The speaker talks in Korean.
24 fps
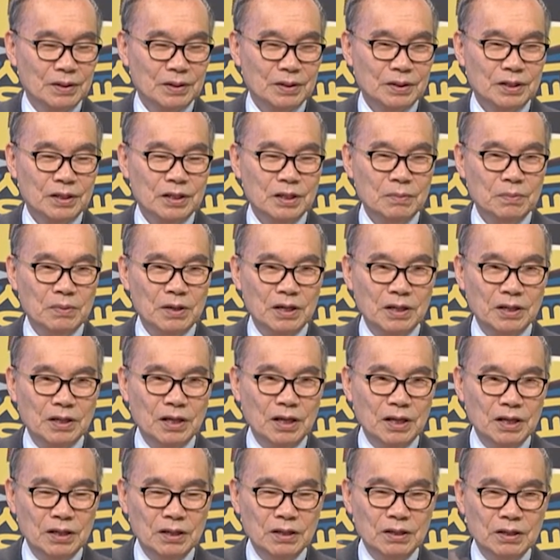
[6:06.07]

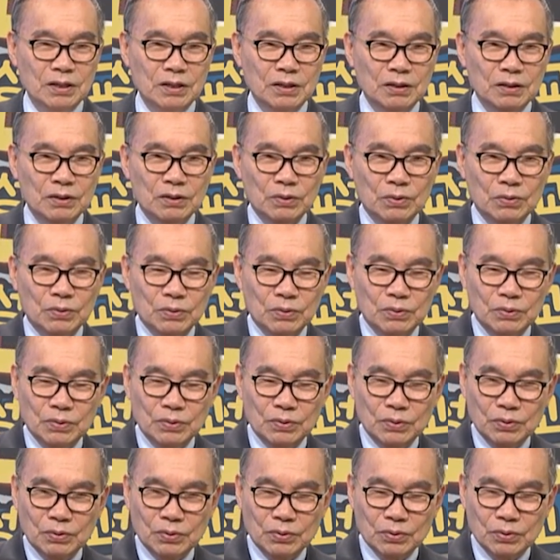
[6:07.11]
지방에 있는
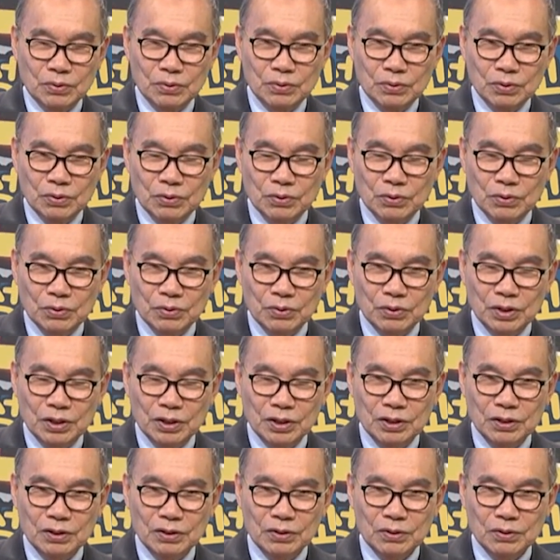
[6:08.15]

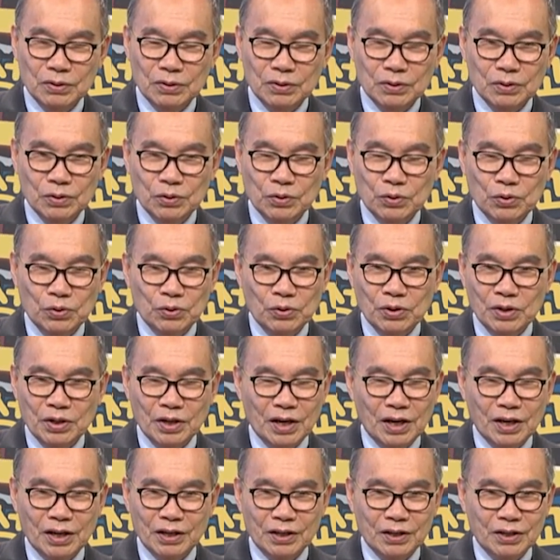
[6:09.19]
교회는 교회를
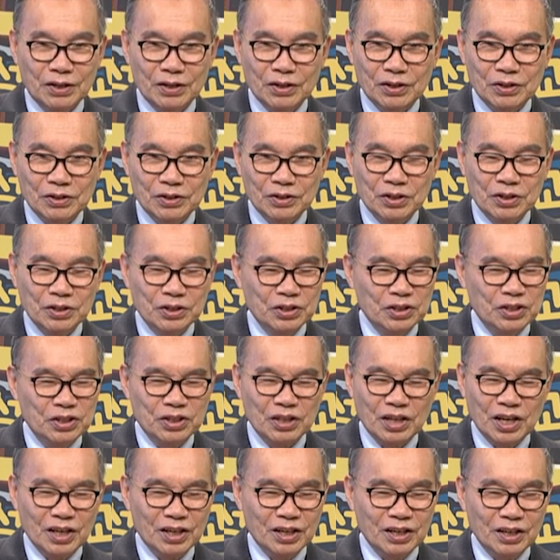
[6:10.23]
안 그래요.
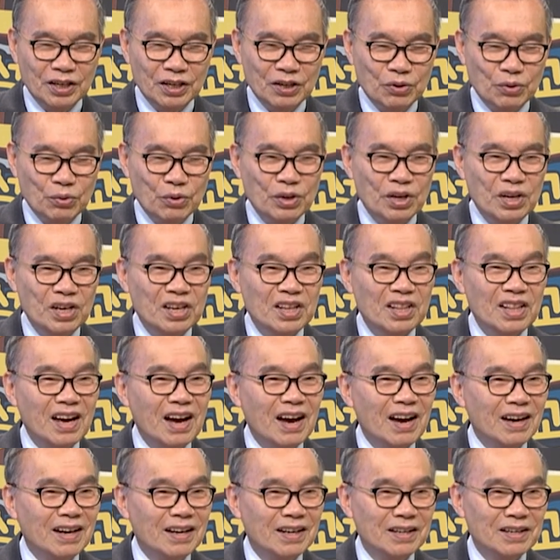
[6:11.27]
성전 안 그래요.
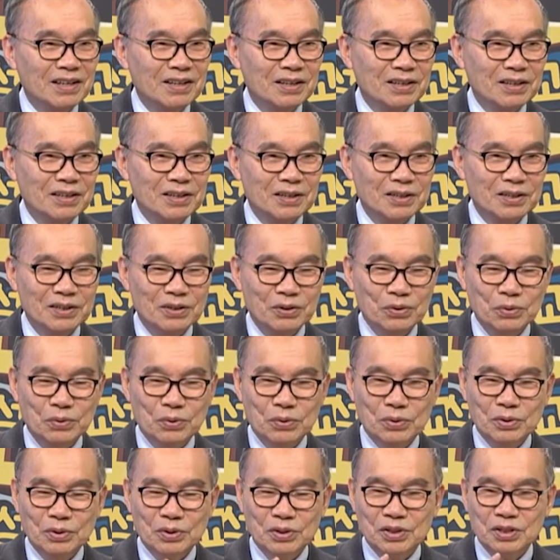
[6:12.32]
회당,
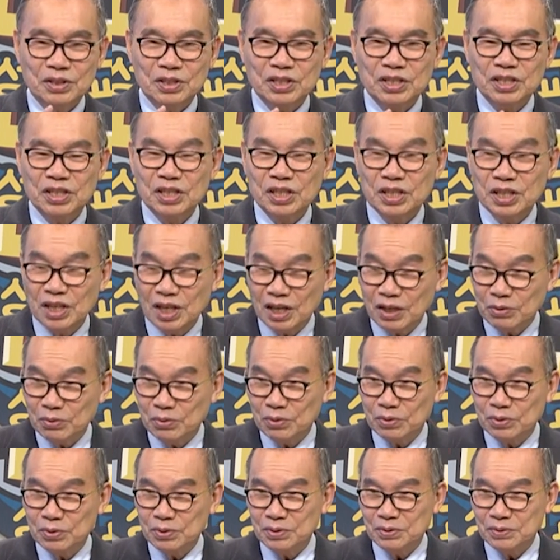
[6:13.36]

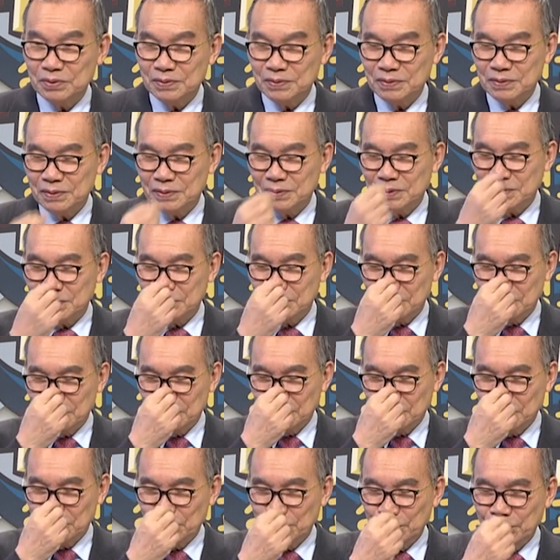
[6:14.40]
시나고그.
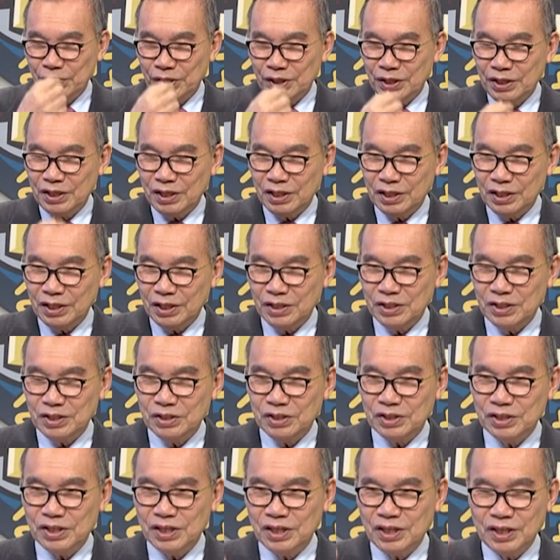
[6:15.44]

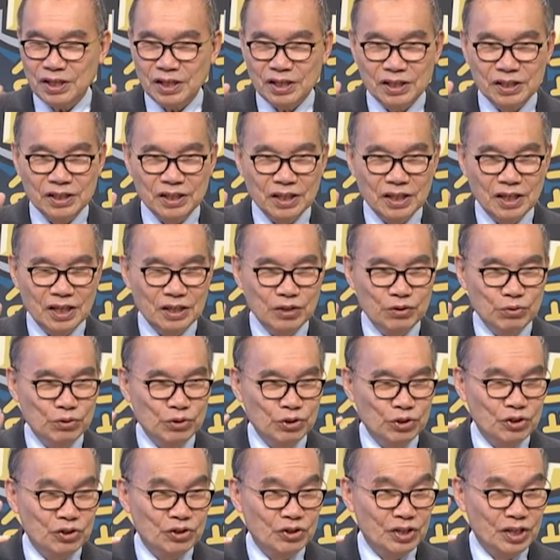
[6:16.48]
회당에서는 세 가지가
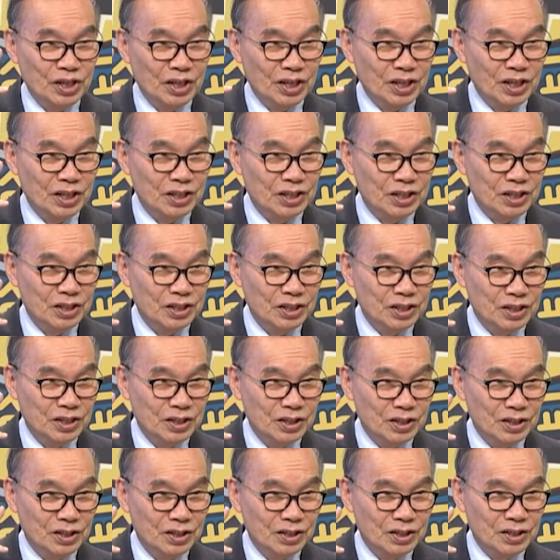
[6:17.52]
이루어져요. 세 가지.
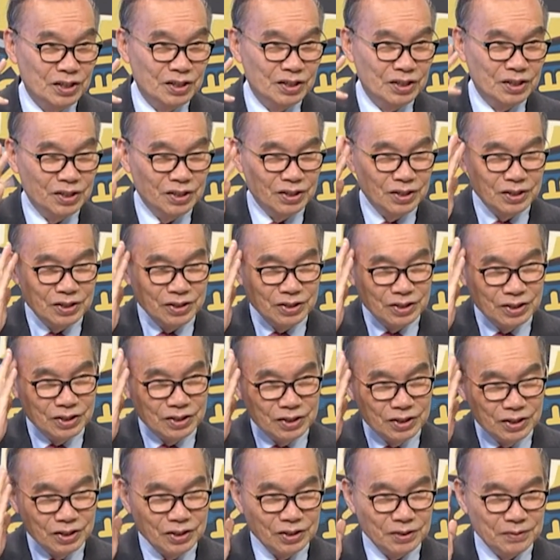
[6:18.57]

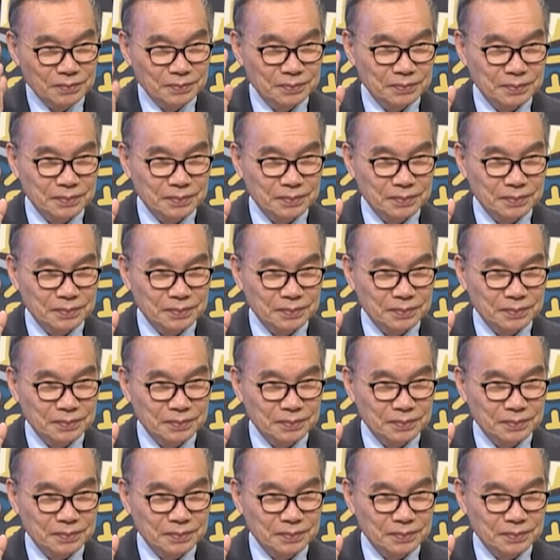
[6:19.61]
첫째는